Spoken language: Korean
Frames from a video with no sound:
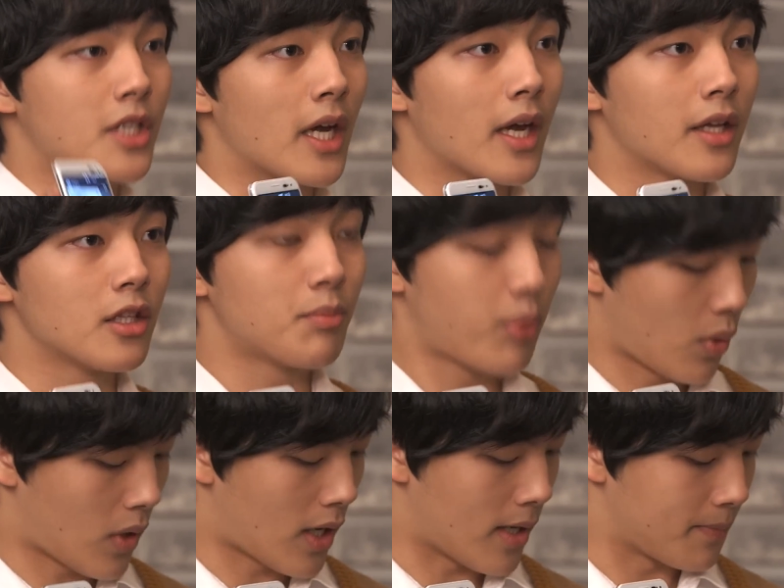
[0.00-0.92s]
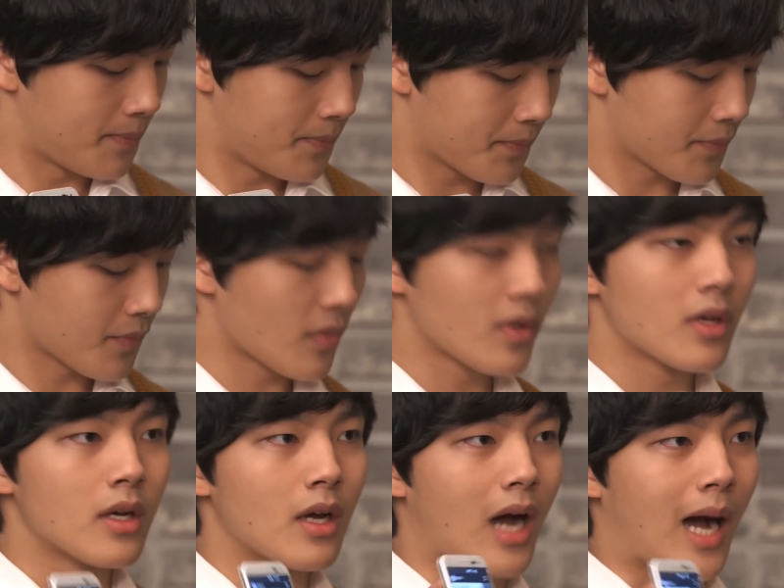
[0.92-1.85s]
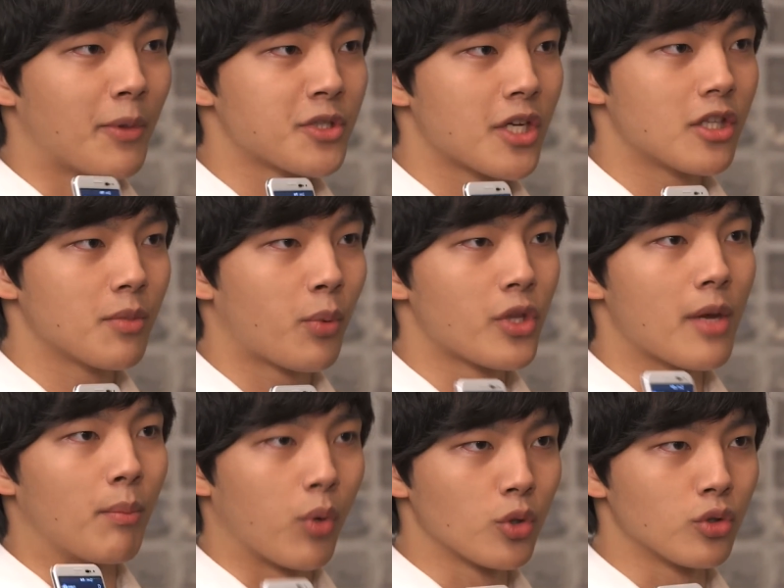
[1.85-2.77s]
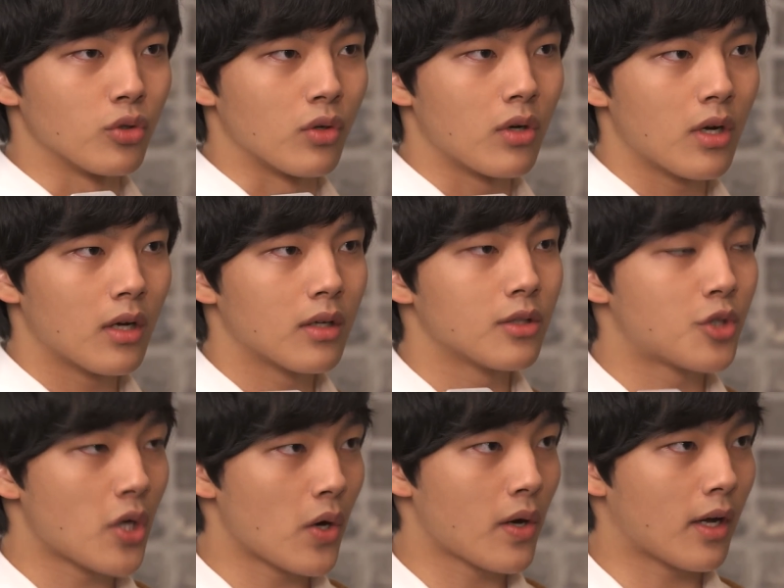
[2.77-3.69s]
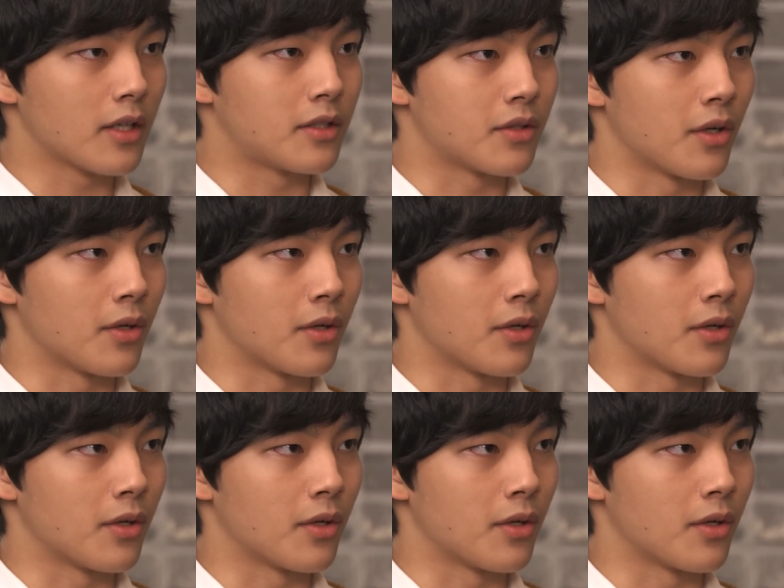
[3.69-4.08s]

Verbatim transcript: 제 핸드폰과 아버지 핸드폰에 모두 최영애가